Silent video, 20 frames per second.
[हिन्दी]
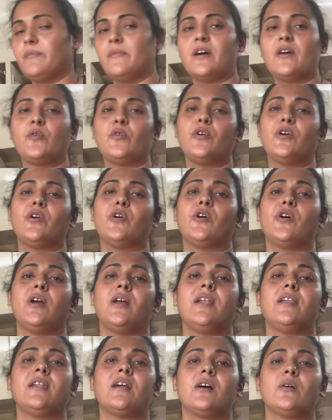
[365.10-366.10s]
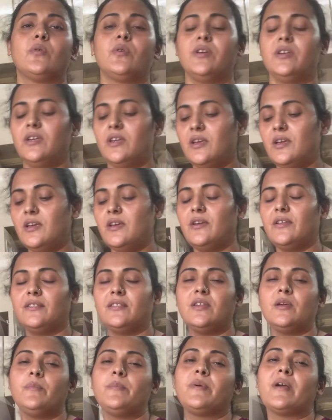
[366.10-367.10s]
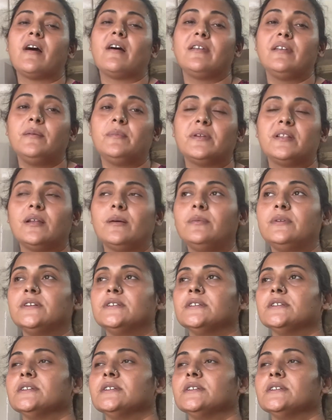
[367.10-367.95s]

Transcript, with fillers: ना कोई ऑयल ना कोई घी इतनी प्यारी मतलब